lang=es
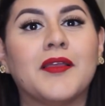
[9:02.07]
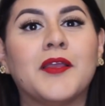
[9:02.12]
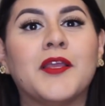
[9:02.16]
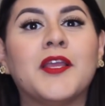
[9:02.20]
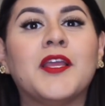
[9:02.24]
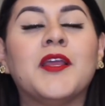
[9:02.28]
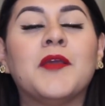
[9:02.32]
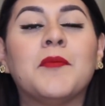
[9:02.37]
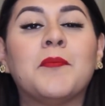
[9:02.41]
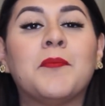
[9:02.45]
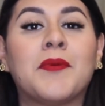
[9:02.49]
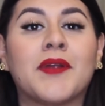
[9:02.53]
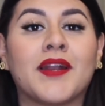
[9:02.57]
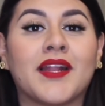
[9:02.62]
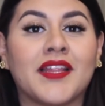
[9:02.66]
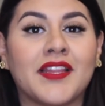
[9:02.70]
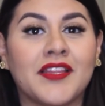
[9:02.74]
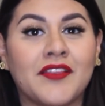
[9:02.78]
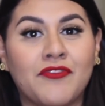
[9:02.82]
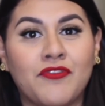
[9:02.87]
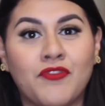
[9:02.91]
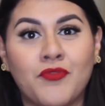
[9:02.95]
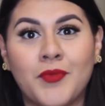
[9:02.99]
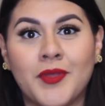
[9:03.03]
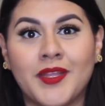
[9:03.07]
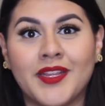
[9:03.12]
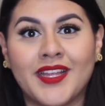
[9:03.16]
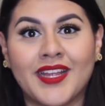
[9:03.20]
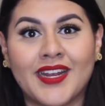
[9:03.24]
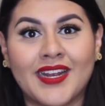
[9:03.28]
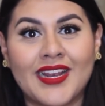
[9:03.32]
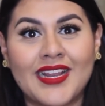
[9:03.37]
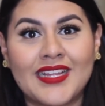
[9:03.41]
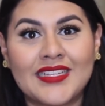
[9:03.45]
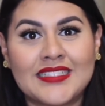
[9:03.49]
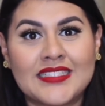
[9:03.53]
Y para
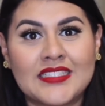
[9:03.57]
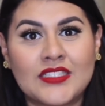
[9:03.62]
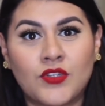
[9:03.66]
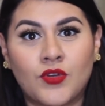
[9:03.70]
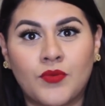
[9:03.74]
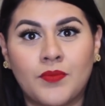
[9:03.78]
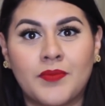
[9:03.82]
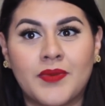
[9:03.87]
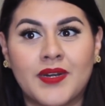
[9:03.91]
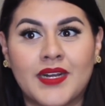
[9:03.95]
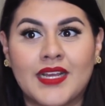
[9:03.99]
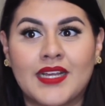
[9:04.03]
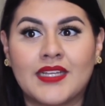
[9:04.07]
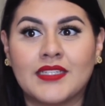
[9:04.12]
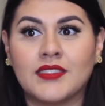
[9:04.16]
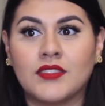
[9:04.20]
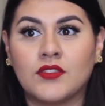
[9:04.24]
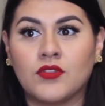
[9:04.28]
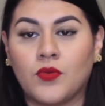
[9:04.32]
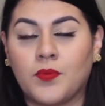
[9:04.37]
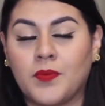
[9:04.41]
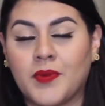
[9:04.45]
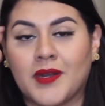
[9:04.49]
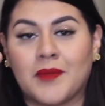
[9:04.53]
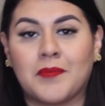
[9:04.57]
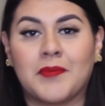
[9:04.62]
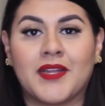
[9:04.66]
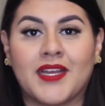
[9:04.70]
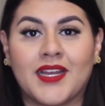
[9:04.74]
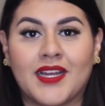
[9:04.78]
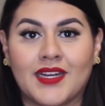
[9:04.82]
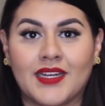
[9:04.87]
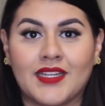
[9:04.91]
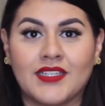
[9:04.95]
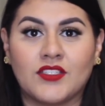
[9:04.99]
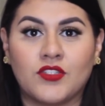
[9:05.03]
difuminar las sombras o para
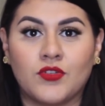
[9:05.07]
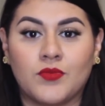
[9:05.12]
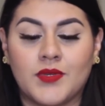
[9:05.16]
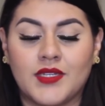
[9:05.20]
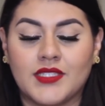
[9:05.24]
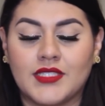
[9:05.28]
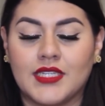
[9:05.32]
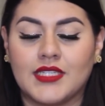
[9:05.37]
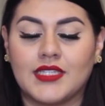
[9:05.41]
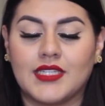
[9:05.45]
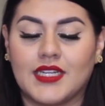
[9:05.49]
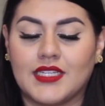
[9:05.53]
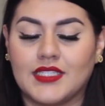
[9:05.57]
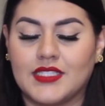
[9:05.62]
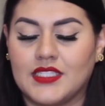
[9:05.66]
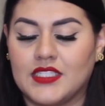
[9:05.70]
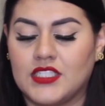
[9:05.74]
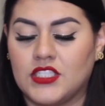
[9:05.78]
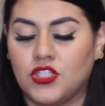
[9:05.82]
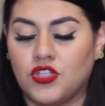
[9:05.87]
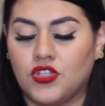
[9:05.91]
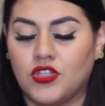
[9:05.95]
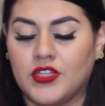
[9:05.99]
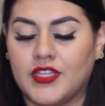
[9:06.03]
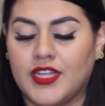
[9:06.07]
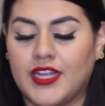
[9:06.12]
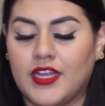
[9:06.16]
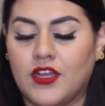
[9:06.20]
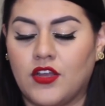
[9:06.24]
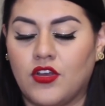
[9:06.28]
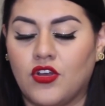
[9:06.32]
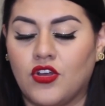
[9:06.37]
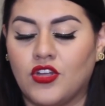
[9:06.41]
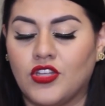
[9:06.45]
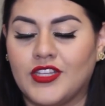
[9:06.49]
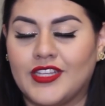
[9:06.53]
aplicar las sombras de transición
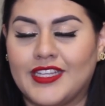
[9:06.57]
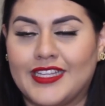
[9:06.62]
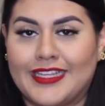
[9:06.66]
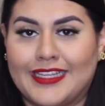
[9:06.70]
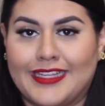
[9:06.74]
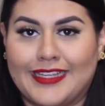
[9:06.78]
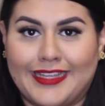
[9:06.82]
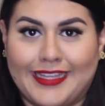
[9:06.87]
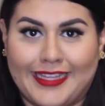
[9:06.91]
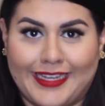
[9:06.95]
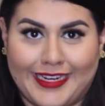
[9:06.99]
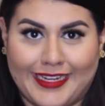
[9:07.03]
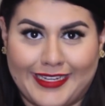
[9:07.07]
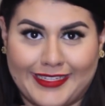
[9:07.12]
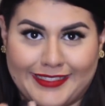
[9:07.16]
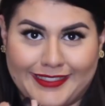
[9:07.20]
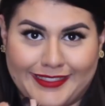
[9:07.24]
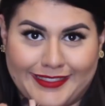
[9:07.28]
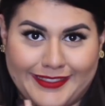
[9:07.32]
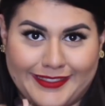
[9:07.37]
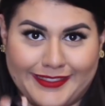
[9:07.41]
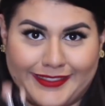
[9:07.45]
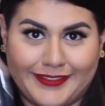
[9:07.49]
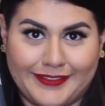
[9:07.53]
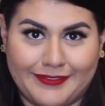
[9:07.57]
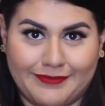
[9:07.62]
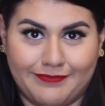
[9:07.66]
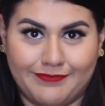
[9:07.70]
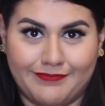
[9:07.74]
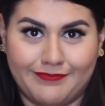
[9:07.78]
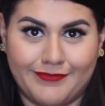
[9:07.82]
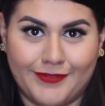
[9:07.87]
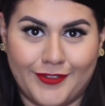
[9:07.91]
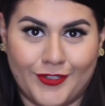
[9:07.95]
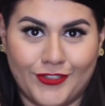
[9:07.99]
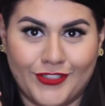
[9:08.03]
tengo tres
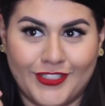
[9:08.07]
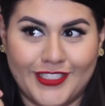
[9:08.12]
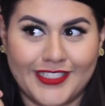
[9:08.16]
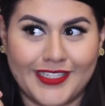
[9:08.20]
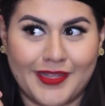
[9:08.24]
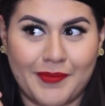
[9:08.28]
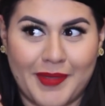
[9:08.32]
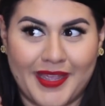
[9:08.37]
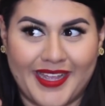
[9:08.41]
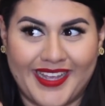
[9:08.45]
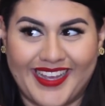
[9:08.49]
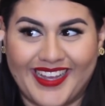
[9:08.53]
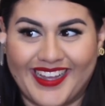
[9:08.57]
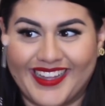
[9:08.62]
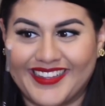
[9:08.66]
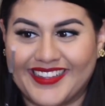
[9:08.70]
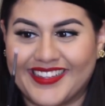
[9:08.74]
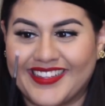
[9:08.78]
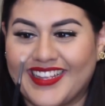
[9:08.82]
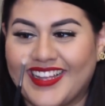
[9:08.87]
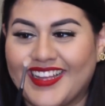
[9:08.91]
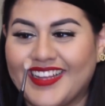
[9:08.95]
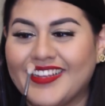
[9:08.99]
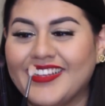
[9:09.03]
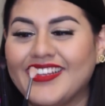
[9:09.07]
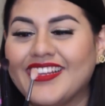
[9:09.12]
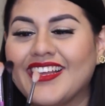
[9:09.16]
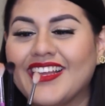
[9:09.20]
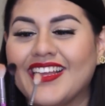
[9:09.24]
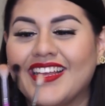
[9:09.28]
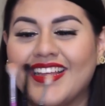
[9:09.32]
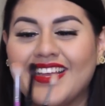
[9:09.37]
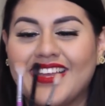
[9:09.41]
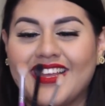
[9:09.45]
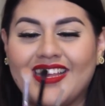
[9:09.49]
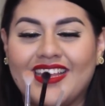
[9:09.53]
brochas que me encantan
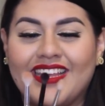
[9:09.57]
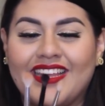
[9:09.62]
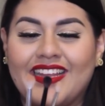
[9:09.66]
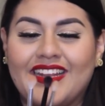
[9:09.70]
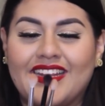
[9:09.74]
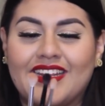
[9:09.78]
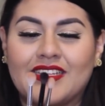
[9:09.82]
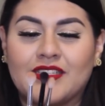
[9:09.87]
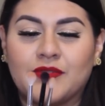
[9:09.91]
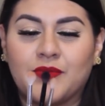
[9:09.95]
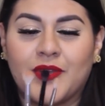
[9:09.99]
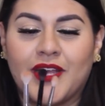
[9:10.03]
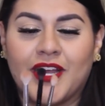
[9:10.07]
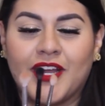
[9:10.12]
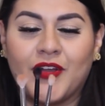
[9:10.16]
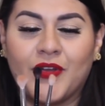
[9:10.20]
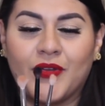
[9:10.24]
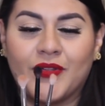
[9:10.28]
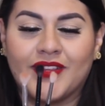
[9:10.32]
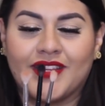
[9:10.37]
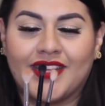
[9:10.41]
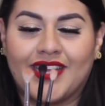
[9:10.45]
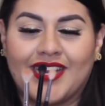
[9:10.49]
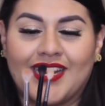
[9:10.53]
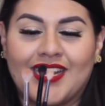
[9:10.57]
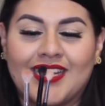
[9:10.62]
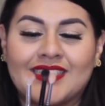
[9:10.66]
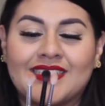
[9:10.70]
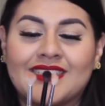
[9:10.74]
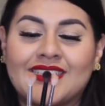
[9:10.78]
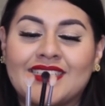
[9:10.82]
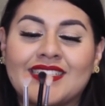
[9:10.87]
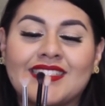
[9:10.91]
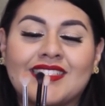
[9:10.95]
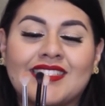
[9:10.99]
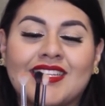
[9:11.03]
y les voy a contar.
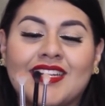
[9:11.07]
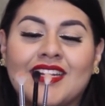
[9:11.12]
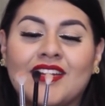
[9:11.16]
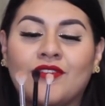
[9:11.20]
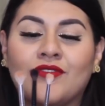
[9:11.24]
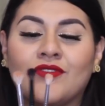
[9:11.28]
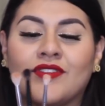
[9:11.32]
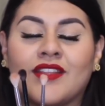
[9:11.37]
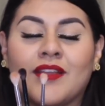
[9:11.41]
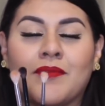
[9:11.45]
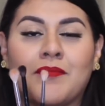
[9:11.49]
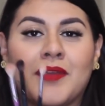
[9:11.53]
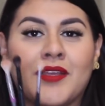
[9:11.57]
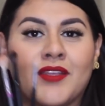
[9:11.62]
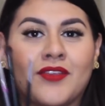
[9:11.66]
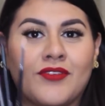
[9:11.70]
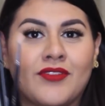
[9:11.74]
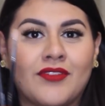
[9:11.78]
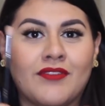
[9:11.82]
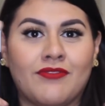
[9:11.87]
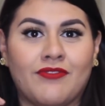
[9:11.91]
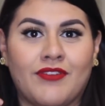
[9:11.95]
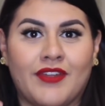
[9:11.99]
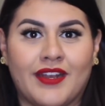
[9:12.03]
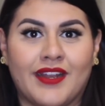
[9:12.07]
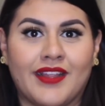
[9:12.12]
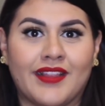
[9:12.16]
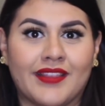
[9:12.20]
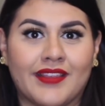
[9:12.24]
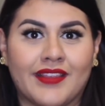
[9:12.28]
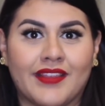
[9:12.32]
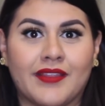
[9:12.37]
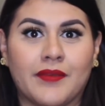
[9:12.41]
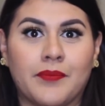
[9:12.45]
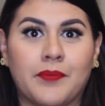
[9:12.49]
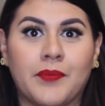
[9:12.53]
Las tres tienen un tamaño
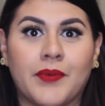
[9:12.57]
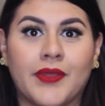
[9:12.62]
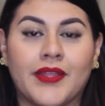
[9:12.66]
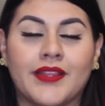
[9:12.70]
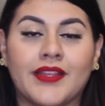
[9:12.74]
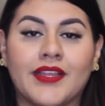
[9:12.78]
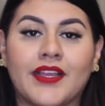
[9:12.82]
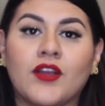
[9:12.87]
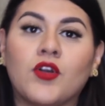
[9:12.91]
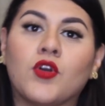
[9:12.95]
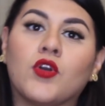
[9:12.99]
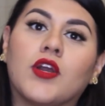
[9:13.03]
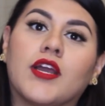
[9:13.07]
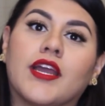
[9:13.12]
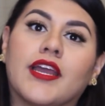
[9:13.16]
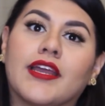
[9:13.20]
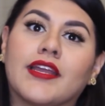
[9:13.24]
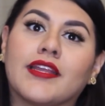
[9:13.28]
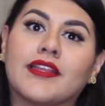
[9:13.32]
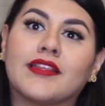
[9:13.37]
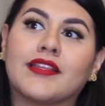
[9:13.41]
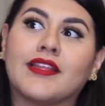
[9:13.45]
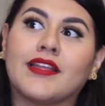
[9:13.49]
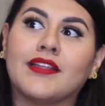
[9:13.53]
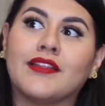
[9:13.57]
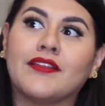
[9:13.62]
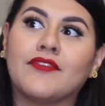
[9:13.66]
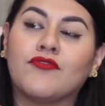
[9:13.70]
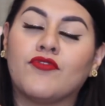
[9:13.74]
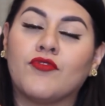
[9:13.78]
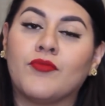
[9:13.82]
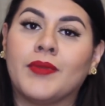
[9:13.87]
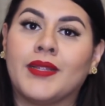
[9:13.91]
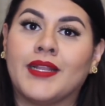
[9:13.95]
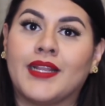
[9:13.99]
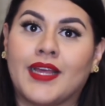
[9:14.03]
diferente, depende qué tan
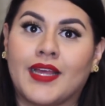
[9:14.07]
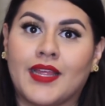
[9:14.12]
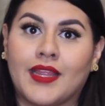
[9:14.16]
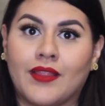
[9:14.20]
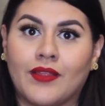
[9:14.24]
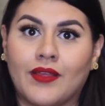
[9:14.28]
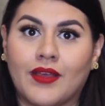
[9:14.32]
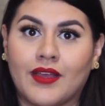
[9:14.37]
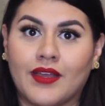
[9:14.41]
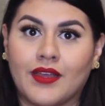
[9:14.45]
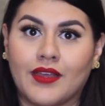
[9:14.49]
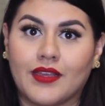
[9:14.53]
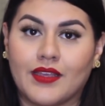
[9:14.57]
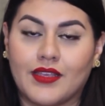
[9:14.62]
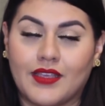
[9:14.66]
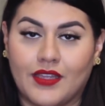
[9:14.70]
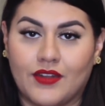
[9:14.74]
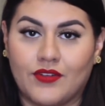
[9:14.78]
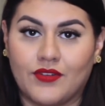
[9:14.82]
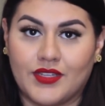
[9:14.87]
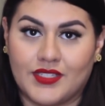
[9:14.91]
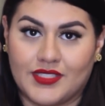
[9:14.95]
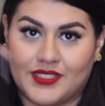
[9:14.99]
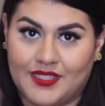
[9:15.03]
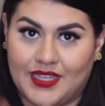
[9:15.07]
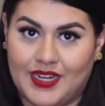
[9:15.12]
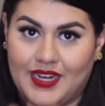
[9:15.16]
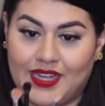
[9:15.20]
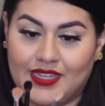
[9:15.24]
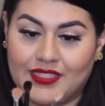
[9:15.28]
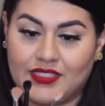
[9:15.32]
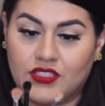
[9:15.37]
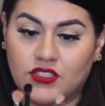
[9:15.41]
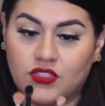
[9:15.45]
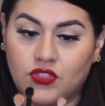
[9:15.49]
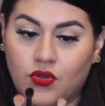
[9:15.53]
difuminada quiero que esté
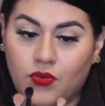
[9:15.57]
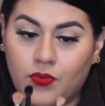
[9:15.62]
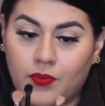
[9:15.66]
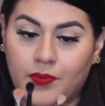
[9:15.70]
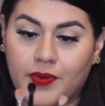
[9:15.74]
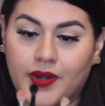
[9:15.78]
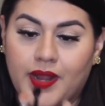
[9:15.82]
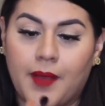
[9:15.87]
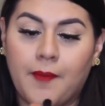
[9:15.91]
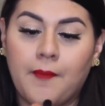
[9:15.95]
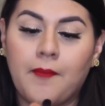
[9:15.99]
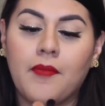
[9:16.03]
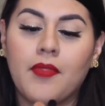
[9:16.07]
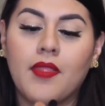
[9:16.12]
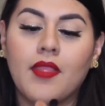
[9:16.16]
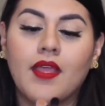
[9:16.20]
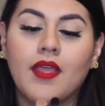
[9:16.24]
la sombra.